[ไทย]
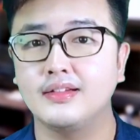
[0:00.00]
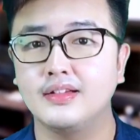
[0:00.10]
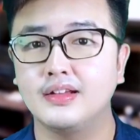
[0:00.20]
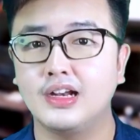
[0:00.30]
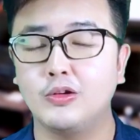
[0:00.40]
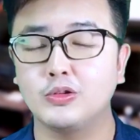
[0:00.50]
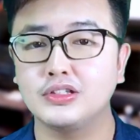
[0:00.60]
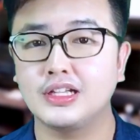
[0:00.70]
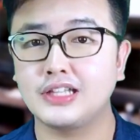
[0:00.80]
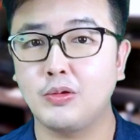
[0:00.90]
เราต้อง
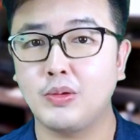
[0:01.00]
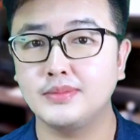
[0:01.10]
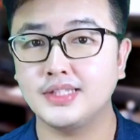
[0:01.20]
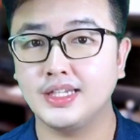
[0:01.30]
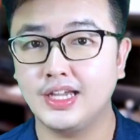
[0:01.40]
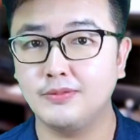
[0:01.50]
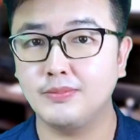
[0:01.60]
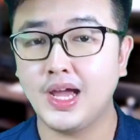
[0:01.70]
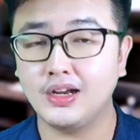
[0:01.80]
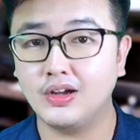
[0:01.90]
อาศัยความใจเย็น
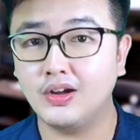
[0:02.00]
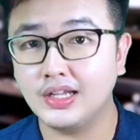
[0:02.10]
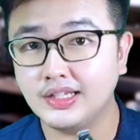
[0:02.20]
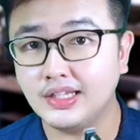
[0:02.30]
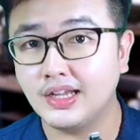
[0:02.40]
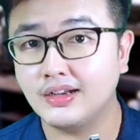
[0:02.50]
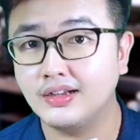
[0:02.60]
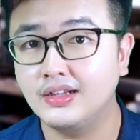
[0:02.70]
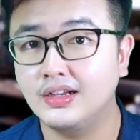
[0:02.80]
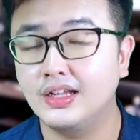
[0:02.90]
มากแล้วก็ละเอียด
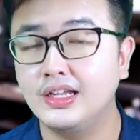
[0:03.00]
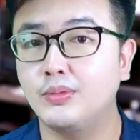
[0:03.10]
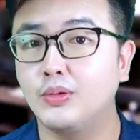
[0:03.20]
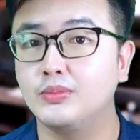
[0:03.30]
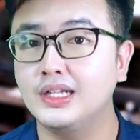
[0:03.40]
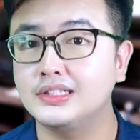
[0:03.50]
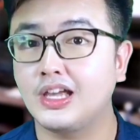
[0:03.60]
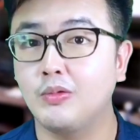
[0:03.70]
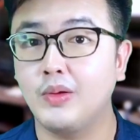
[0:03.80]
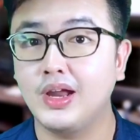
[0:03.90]
และอย่างผมเนี่ย
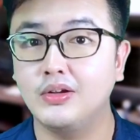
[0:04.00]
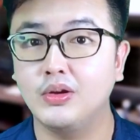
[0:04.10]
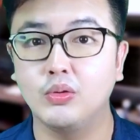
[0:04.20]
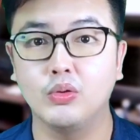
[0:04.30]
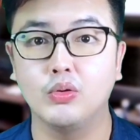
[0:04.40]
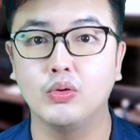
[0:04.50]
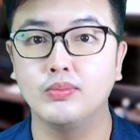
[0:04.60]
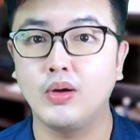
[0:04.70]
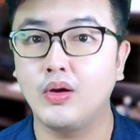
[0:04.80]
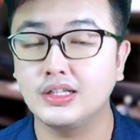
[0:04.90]
ใส่แว่นด้วยโอ้โห
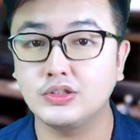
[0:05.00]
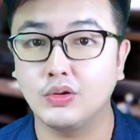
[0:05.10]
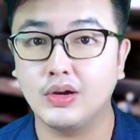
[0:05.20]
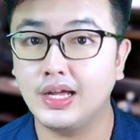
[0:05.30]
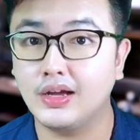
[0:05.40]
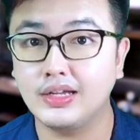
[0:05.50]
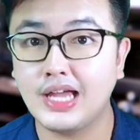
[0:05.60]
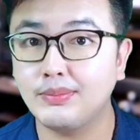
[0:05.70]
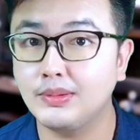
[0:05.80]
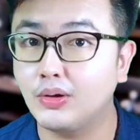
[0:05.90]
มองกระจกอะไรก็
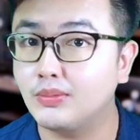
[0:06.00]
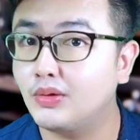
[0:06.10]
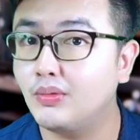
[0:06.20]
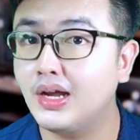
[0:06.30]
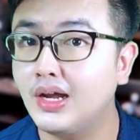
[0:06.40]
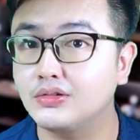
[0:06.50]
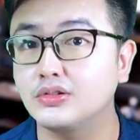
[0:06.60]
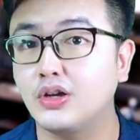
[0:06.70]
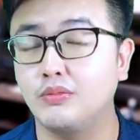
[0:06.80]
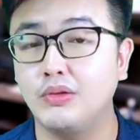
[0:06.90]
ยากไปหมดเพราะว่าเราต้อ
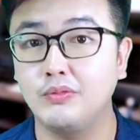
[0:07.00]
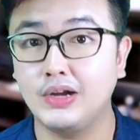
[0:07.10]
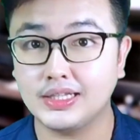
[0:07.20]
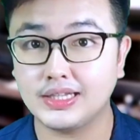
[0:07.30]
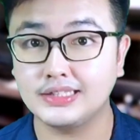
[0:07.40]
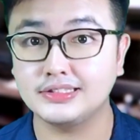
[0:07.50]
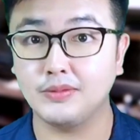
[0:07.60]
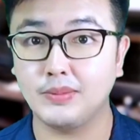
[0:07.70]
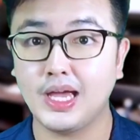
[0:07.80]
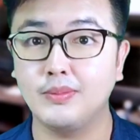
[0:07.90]
งถอดแว่นเวลาตัดจริ
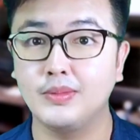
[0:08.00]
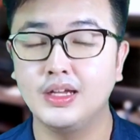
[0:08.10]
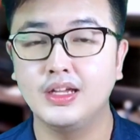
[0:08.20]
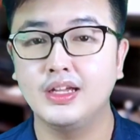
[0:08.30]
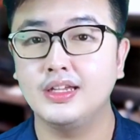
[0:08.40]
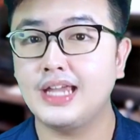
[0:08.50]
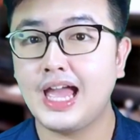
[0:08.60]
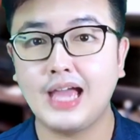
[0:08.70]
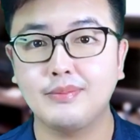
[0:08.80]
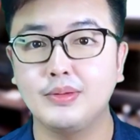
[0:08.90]
งไหมครับ
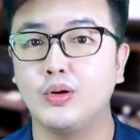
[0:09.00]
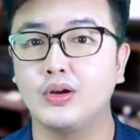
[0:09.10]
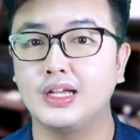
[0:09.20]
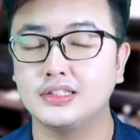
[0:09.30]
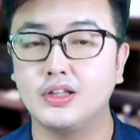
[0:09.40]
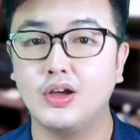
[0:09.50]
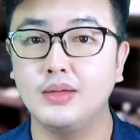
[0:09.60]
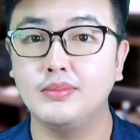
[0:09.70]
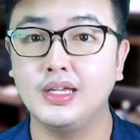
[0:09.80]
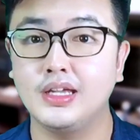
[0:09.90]
ยากไปหมดอาจจะต้อง
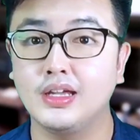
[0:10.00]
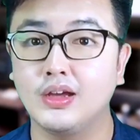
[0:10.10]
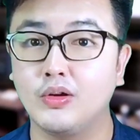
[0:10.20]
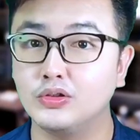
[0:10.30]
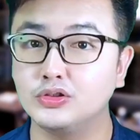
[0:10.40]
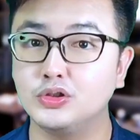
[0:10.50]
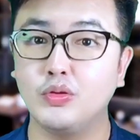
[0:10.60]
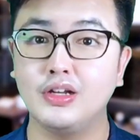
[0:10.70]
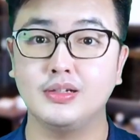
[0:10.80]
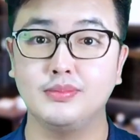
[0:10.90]
ให้มีคนช่ว
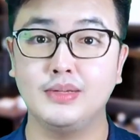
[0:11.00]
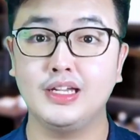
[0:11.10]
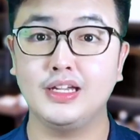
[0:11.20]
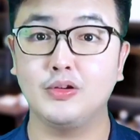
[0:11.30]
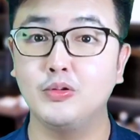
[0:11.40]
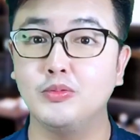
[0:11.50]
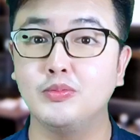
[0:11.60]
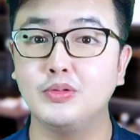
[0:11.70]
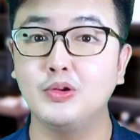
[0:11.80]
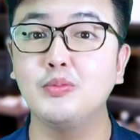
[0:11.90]
ยหรือมีคู่
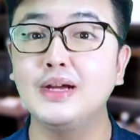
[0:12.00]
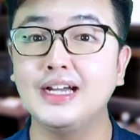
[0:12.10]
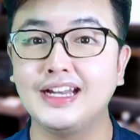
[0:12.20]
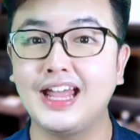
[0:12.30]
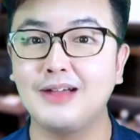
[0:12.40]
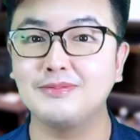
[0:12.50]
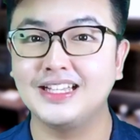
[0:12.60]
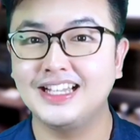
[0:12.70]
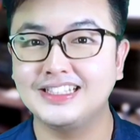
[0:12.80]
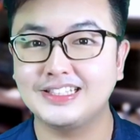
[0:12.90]
ลูกมือนะครับ
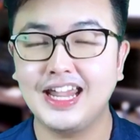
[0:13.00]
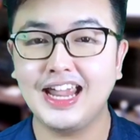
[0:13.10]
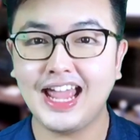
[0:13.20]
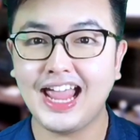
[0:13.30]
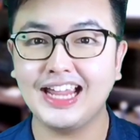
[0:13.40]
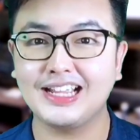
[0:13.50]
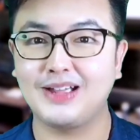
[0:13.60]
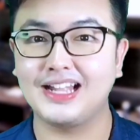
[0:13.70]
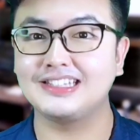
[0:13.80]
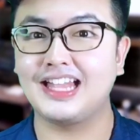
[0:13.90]
จะได้ง่ายกับ
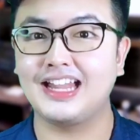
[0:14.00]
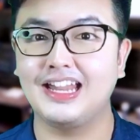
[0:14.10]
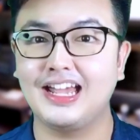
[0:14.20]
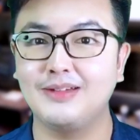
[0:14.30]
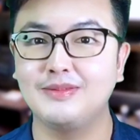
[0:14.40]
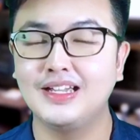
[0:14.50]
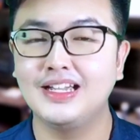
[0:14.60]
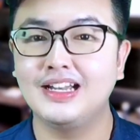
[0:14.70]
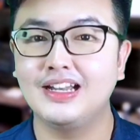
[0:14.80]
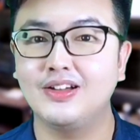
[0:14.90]
การตัดนะครับ
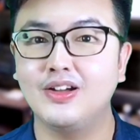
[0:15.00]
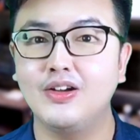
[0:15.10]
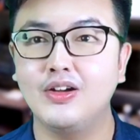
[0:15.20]
แล้วก็